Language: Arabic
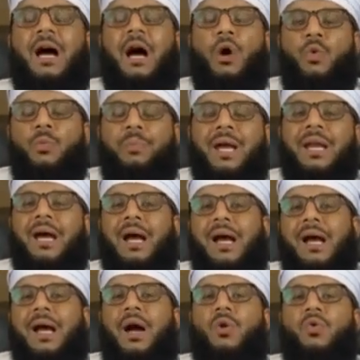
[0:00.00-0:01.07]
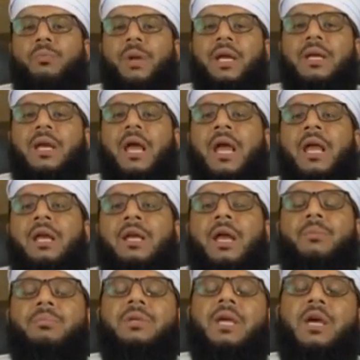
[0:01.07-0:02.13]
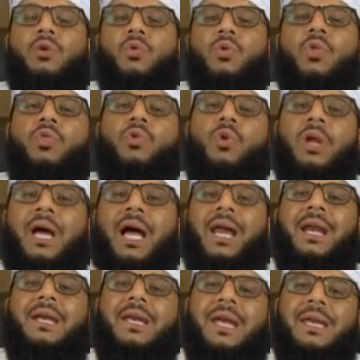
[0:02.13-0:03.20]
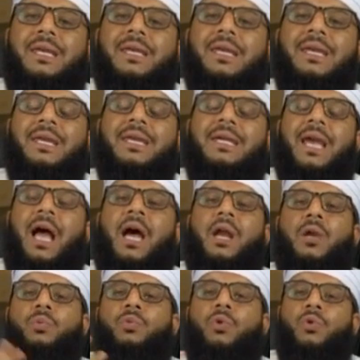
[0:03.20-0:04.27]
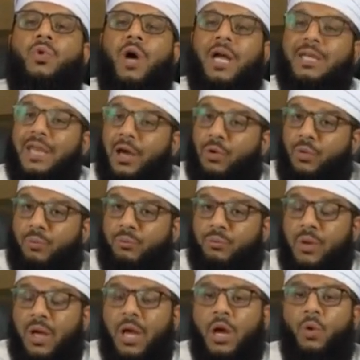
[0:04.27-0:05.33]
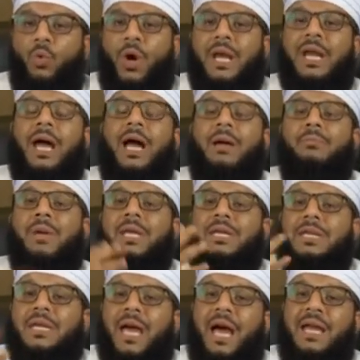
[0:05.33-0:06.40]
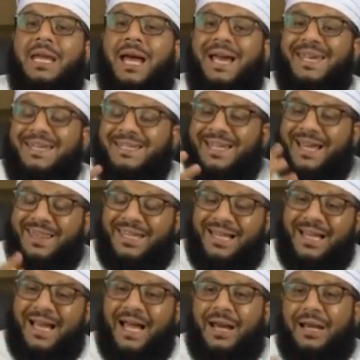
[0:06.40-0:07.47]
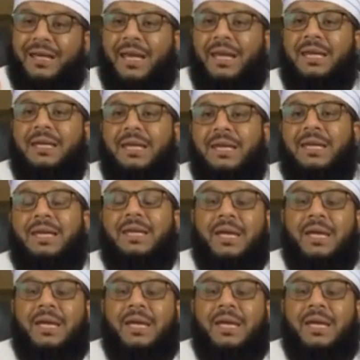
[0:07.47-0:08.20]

أو بلغ قوما لم يكن ذو القرنين يعرف لغتهم ولا من كان عند ذي القرنين